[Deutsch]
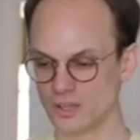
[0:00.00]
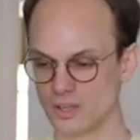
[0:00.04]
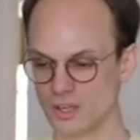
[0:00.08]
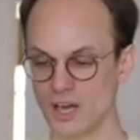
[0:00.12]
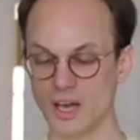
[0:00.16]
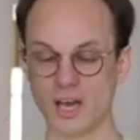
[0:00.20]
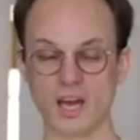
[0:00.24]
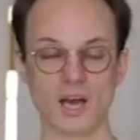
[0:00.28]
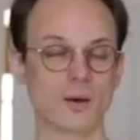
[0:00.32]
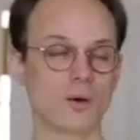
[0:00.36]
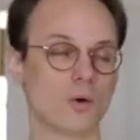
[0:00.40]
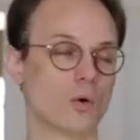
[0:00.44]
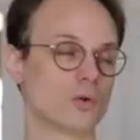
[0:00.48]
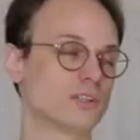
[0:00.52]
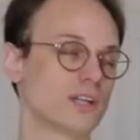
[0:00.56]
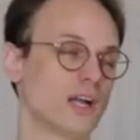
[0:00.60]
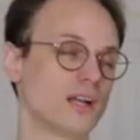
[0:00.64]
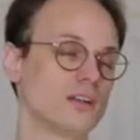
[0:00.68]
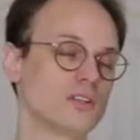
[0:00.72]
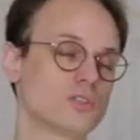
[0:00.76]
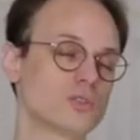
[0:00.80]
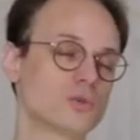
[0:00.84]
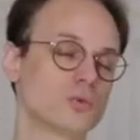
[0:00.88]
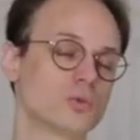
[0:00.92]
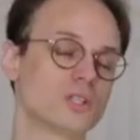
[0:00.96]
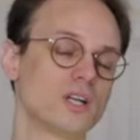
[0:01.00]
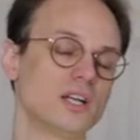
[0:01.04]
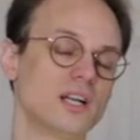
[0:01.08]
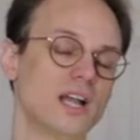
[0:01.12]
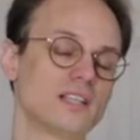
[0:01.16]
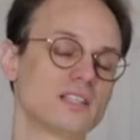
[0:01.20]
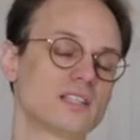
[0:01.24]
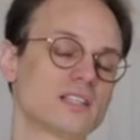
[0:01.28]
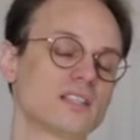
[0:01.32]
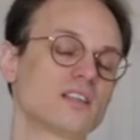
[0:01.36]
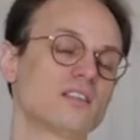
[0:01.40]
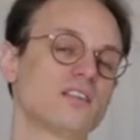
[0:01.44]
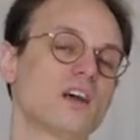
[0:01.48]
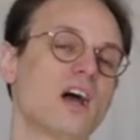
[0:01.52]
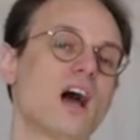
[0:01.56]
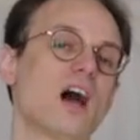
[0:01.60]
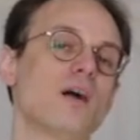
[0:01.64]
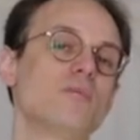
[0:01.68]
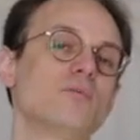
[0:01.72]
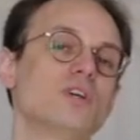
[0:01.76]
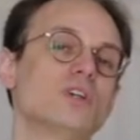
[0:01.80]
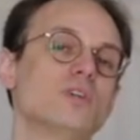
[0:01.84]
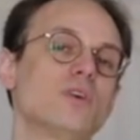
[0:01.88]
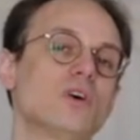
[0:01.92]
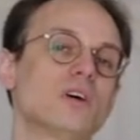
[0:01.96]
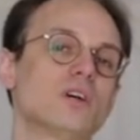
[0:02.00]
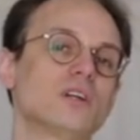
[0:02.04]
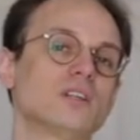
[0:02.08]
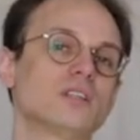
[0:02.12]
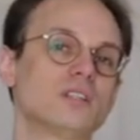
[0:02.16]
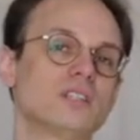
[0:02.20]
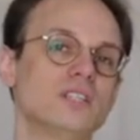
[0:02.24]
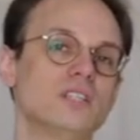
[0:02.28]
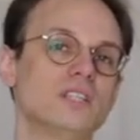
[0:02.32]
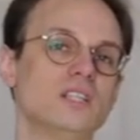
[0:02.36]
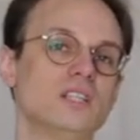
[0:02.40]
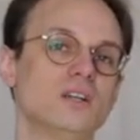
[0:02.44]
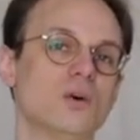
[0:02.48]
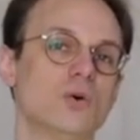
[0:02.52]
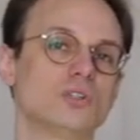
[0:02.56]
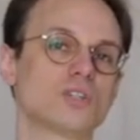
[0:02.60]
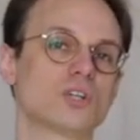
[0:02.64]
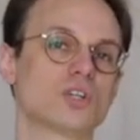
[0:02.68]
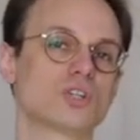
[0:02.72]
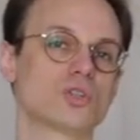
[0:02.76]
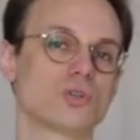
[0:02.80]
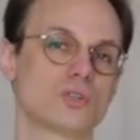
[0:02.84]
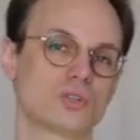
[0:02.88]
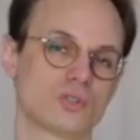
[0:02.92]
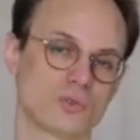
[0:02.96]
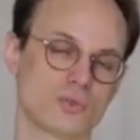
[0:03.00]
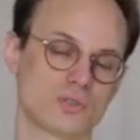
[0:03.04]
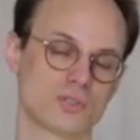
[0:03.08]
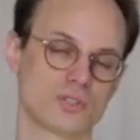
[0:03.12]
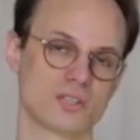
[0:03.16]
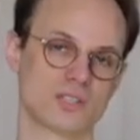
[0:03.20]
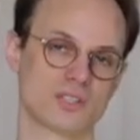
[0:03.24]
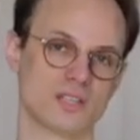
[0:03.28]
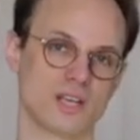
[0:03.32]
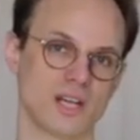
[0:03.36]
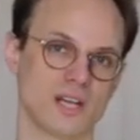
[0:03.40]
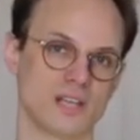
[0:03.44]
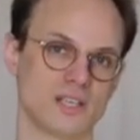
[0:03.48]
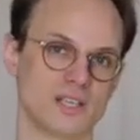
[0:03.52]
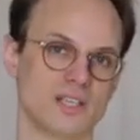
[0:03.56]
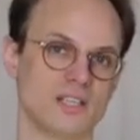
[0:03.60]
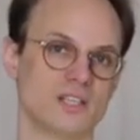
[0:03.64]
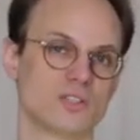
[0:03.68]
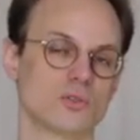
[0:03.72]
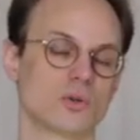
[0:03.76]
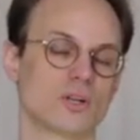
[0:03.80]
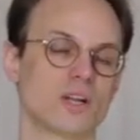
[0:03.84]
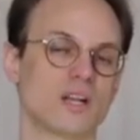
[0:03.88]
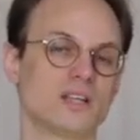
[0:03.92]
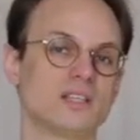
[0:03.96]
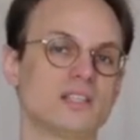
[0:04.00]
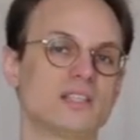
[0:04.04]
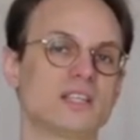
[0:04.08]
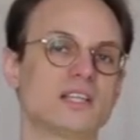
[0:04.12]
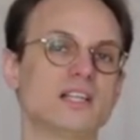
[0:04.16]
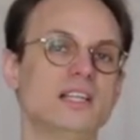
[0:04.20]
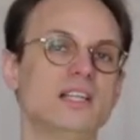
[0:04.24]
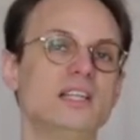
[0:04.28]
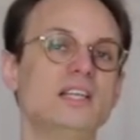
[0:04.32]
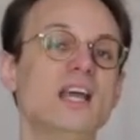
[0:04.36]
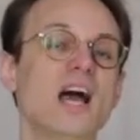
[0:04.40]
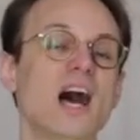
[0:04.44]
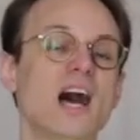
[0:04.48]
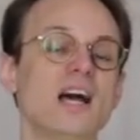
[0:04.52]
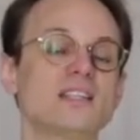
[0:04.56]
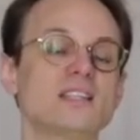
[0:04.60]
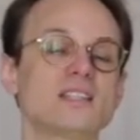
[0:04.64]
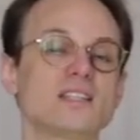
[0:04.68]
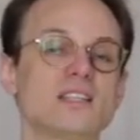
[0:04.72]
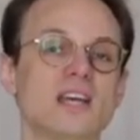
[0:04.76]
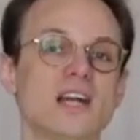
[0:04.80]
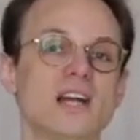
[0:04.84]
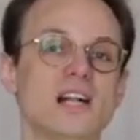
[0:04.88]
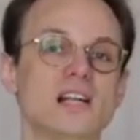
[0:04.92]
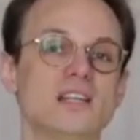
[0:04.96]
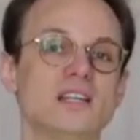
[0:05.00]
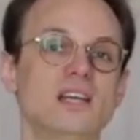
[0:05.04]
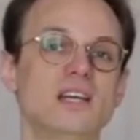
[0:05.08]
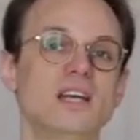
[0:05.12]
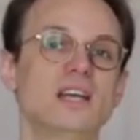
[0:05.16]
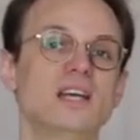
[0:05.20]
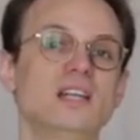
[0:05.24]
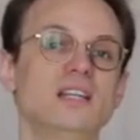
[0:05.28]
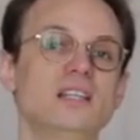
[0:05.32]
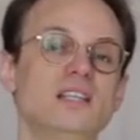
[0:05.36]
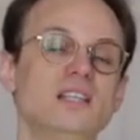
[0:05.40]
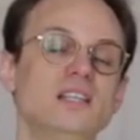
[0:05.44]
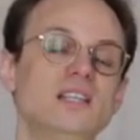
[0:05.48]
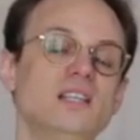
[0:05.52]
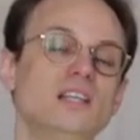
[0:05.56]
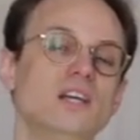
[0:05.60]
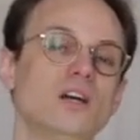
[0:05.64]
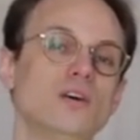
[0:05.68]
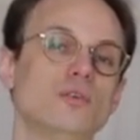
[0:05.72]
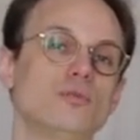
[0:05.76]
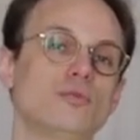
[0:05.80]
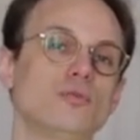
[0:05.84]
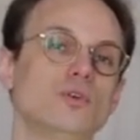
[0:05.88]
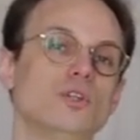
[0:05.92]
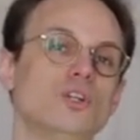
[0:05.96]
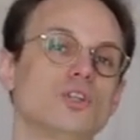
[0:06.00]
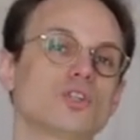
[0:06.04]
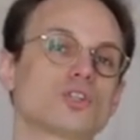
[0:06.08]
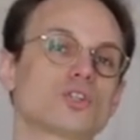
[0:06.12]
Äh, und dann zu guter Letzt haben wir noch die Unterstützungszellen, die sogenannten Gliazellen, die hier für die